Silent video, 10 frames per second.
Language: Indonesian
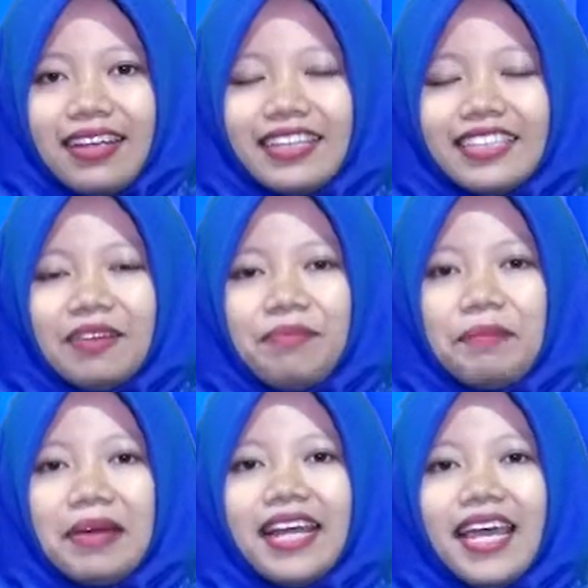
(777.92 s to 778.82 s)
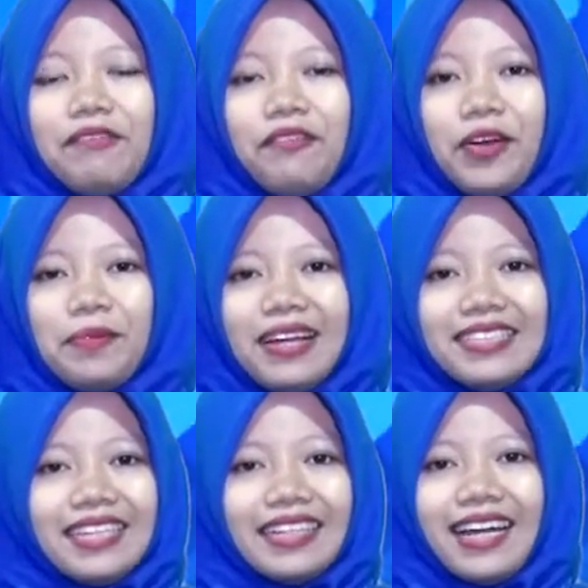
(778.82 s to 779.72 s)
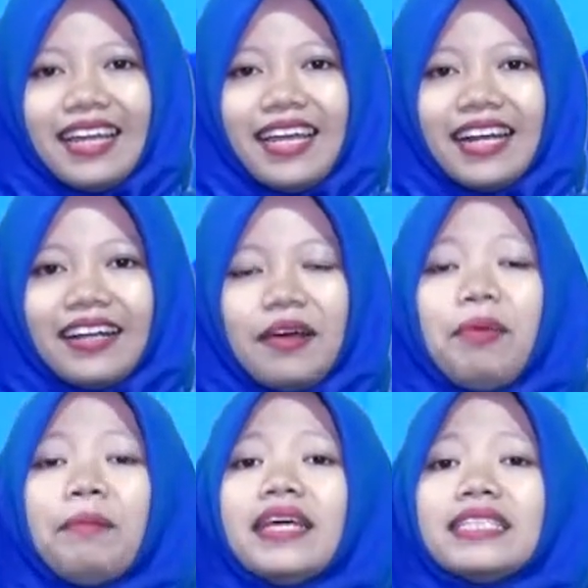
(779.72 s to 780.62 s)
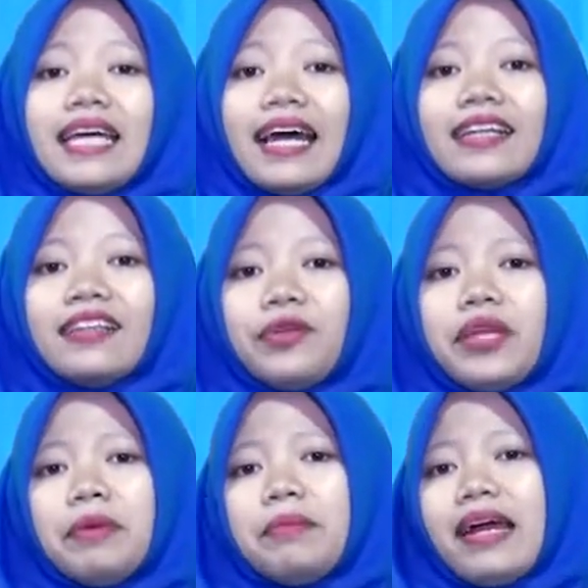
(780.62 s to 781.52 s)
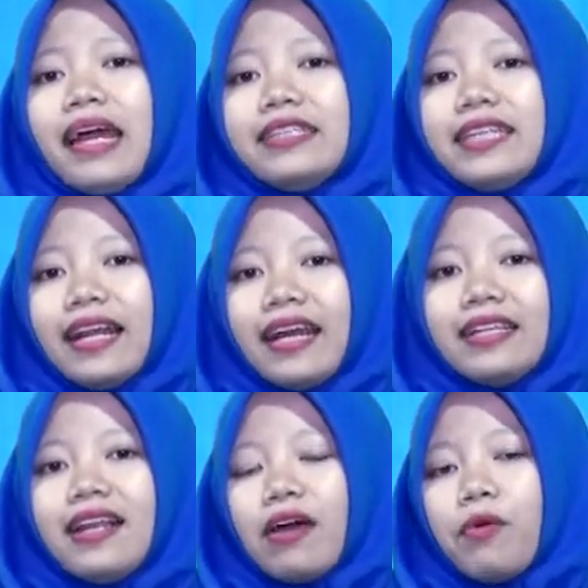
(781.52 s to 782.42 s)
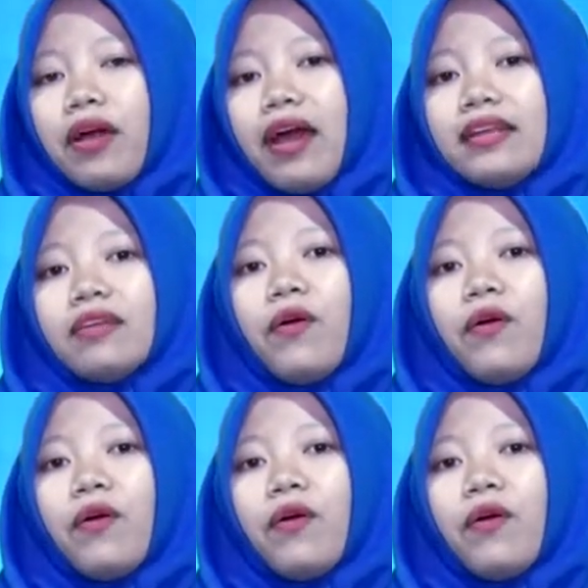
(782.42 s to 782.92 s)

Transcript: Kita sampai pada informasi terakhir. Pemirsa, tentunya berbagai cara dilakukan